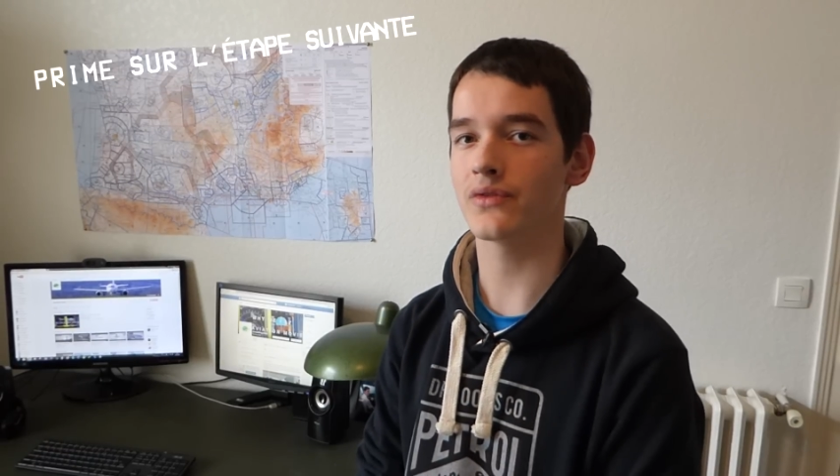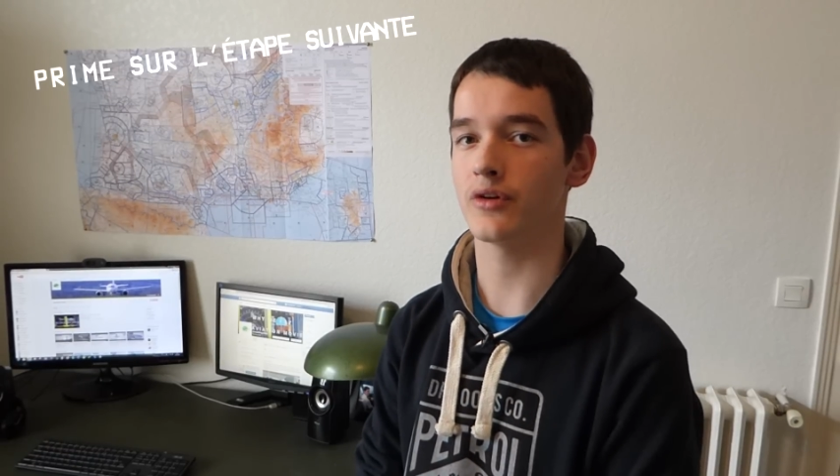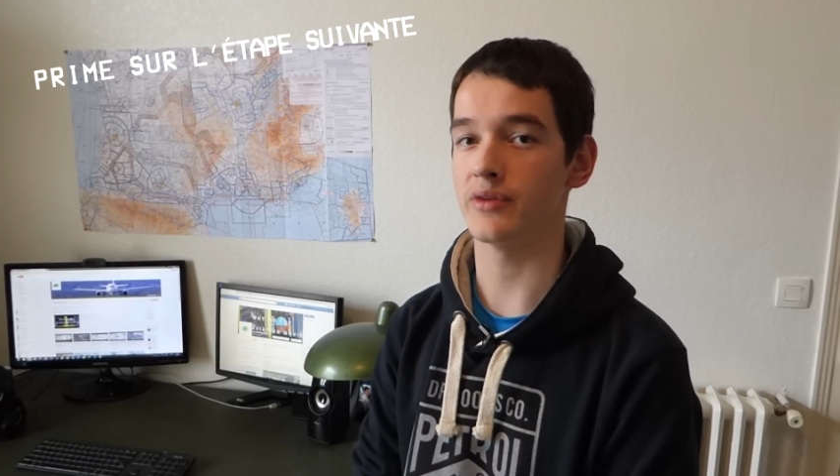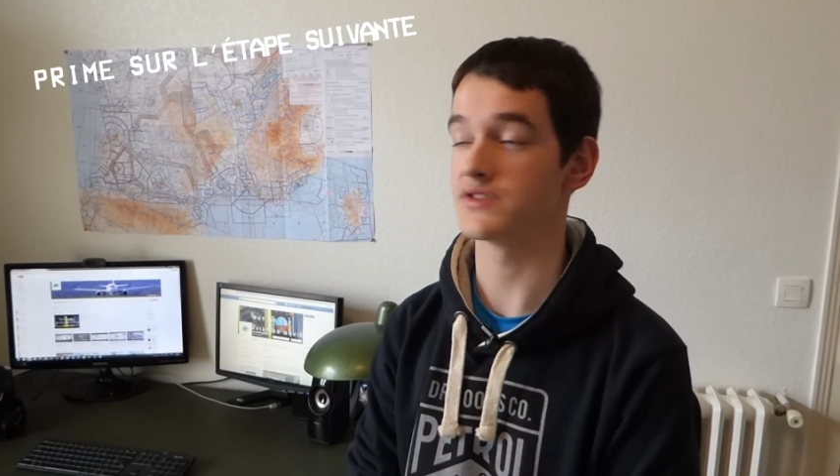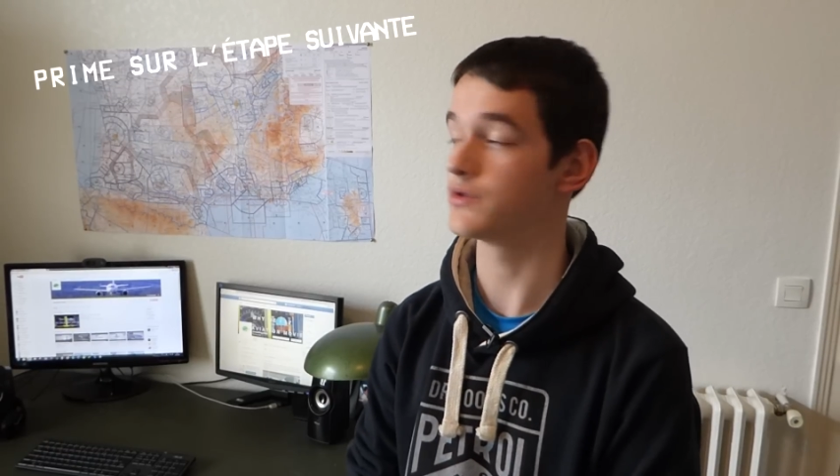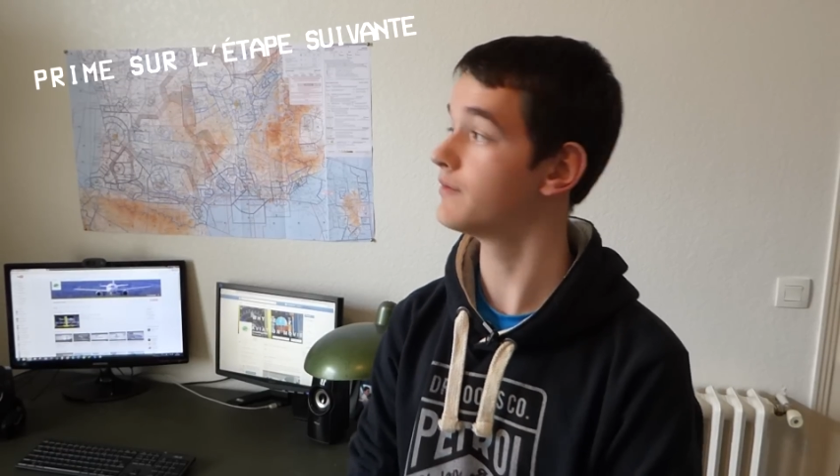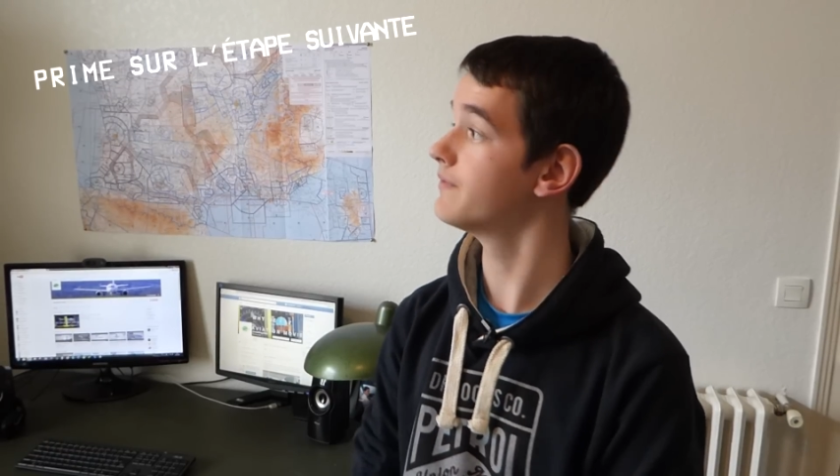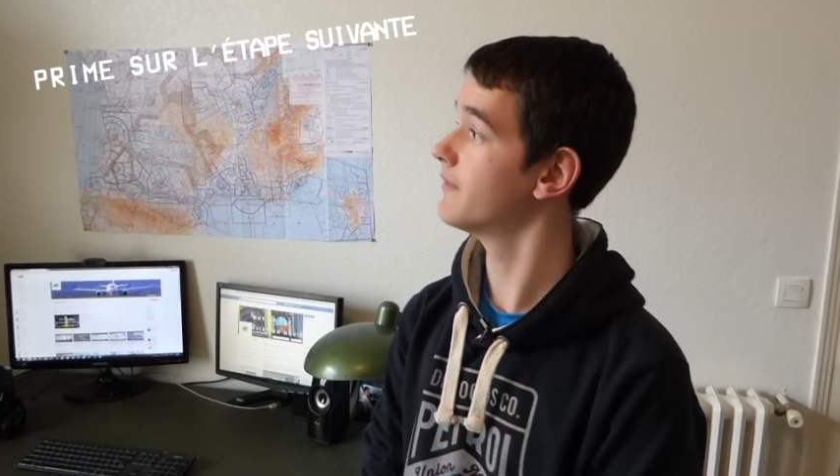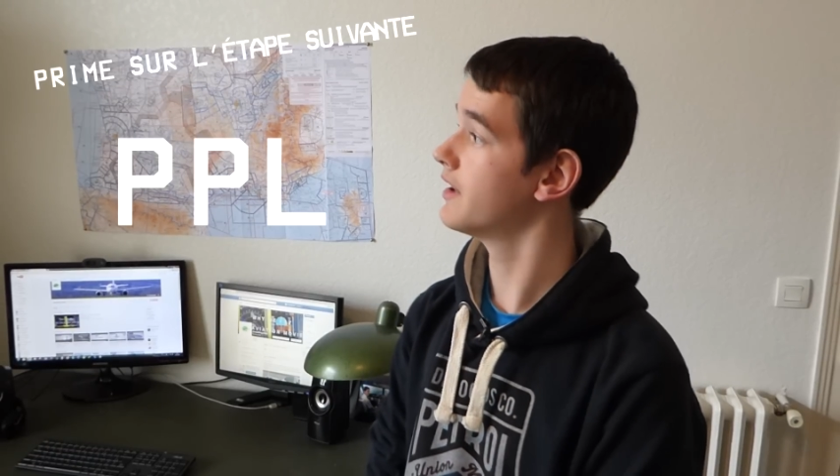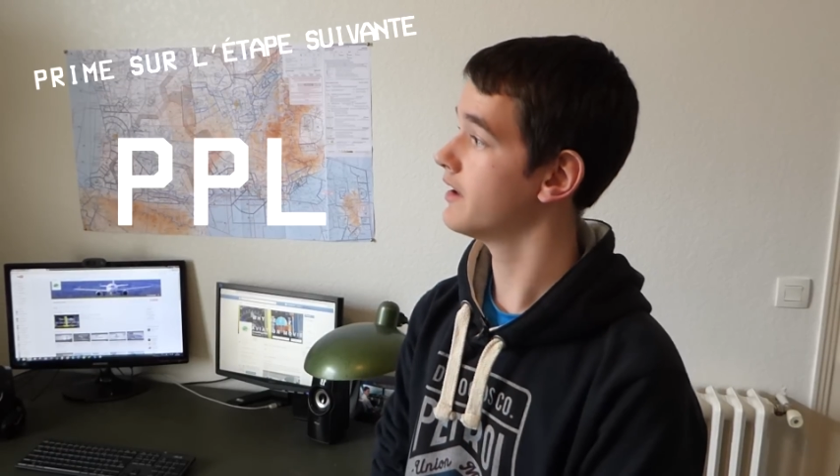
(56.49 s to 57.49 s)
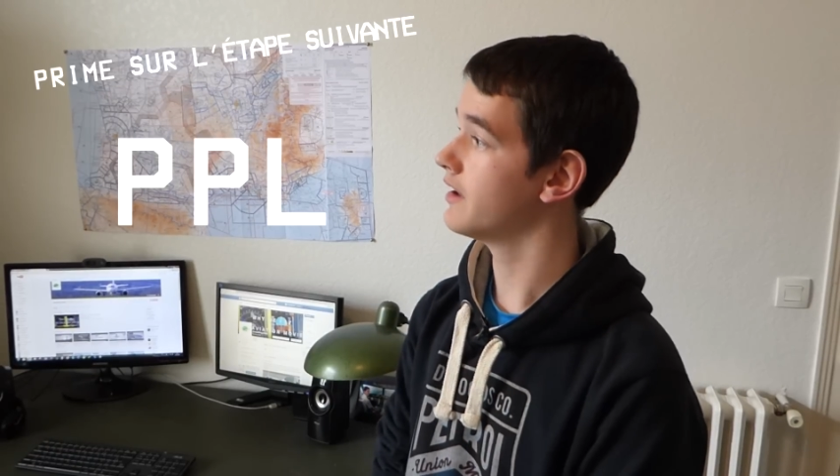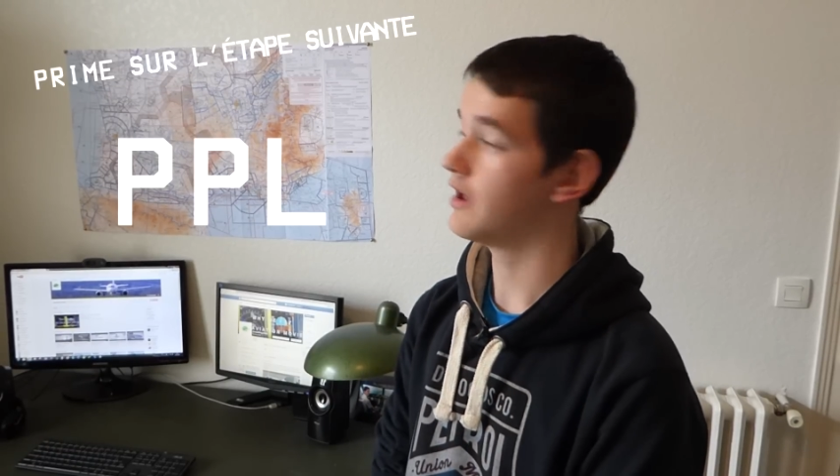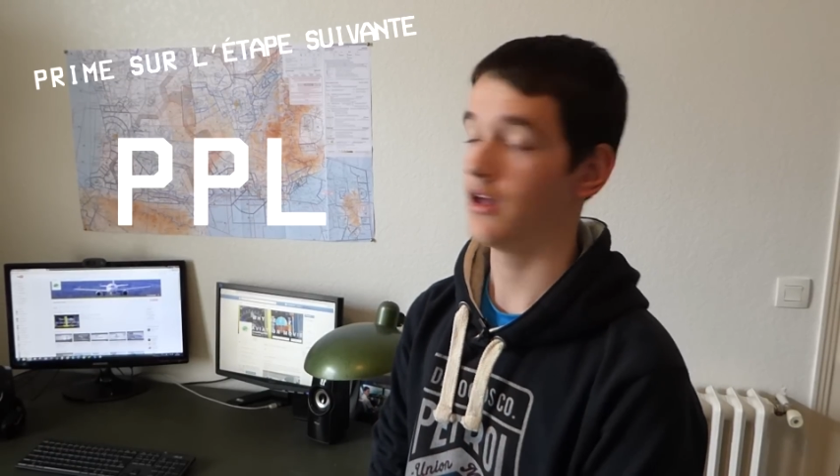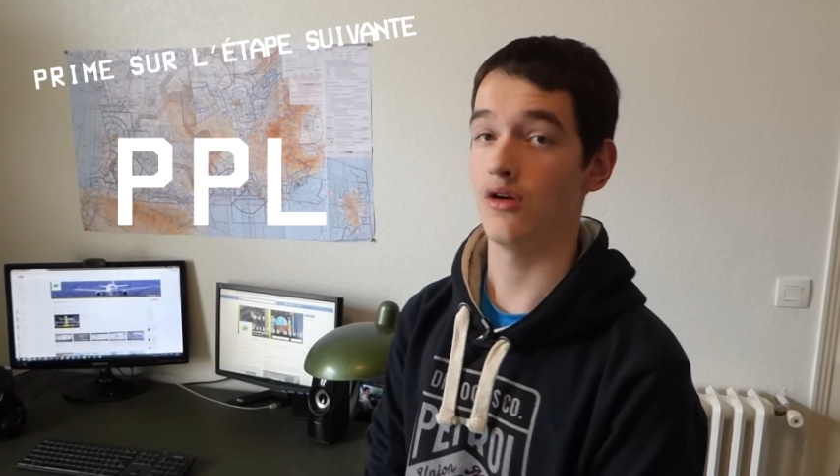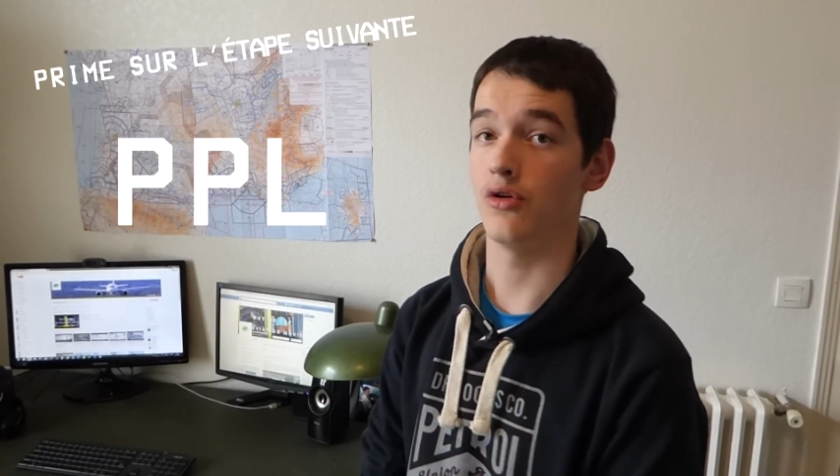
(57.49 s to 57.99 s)
formation,
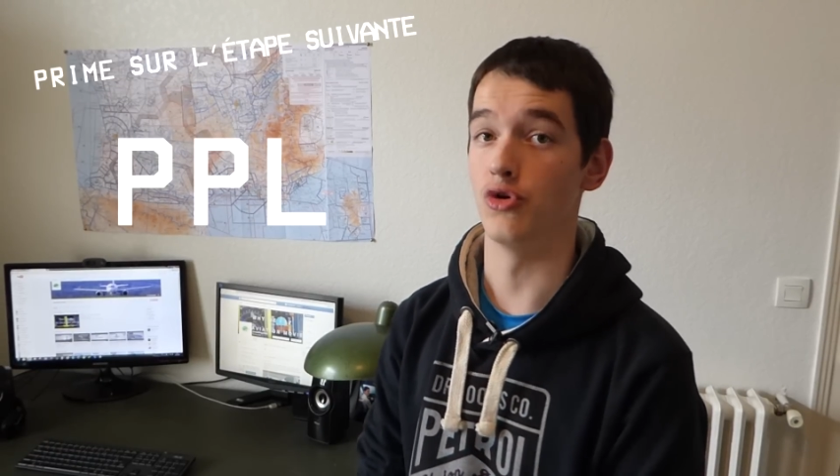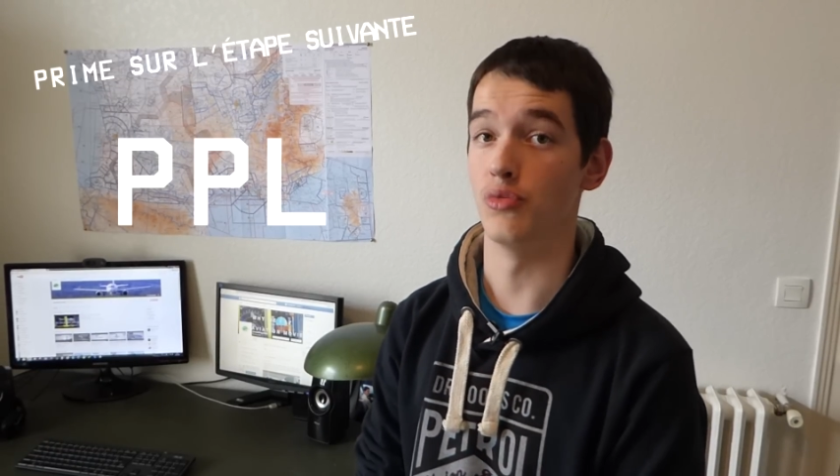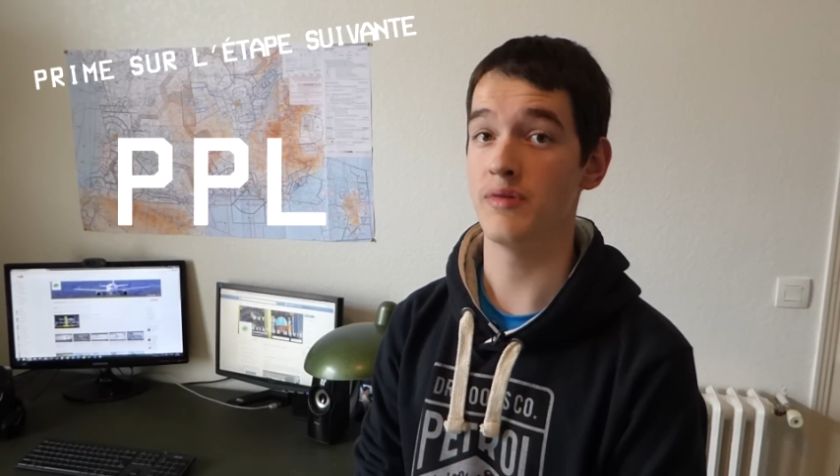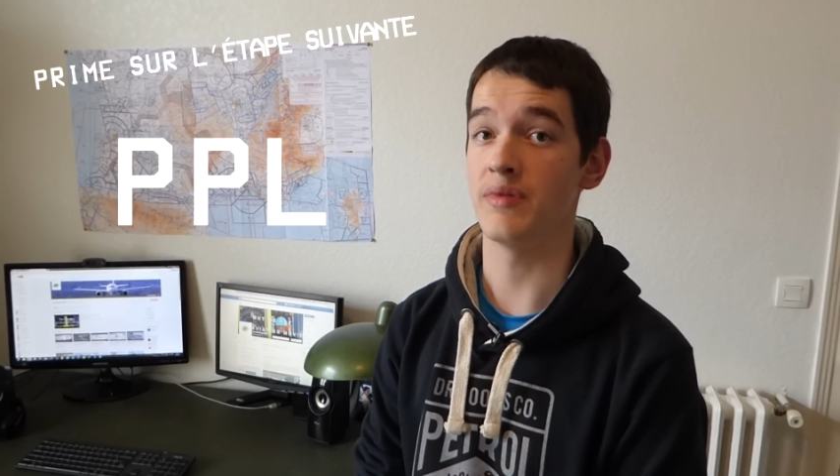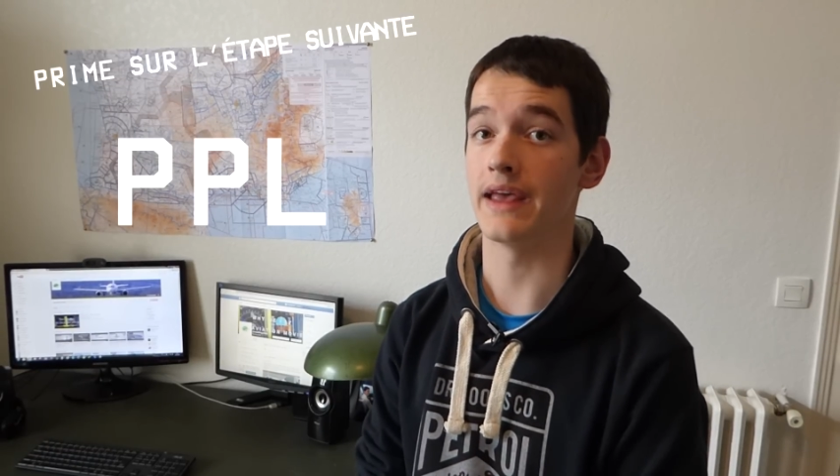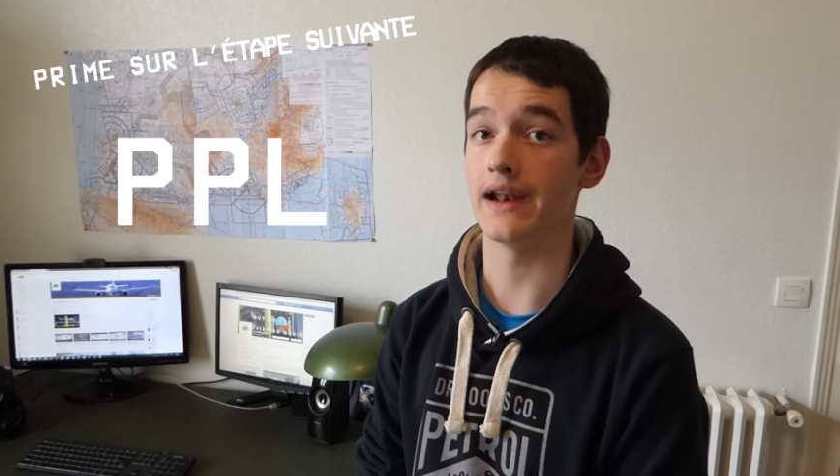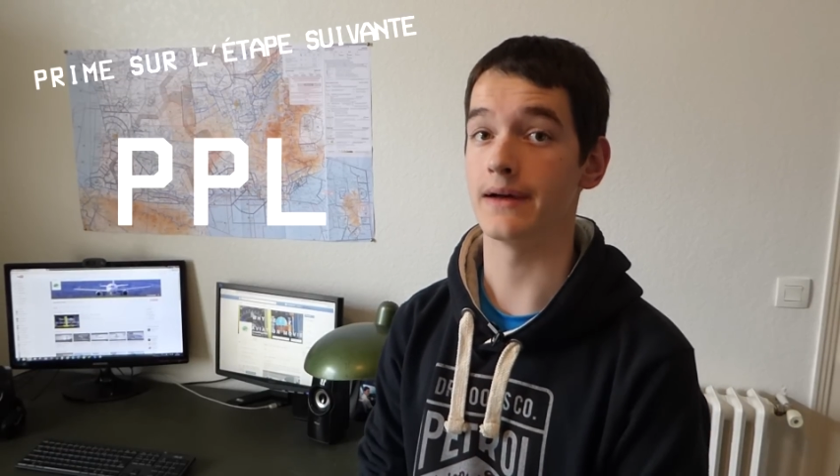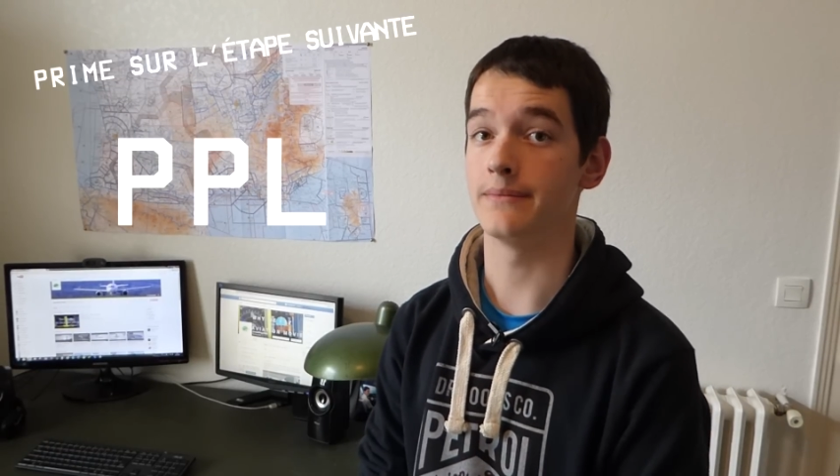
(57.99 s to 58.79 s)
le PPL.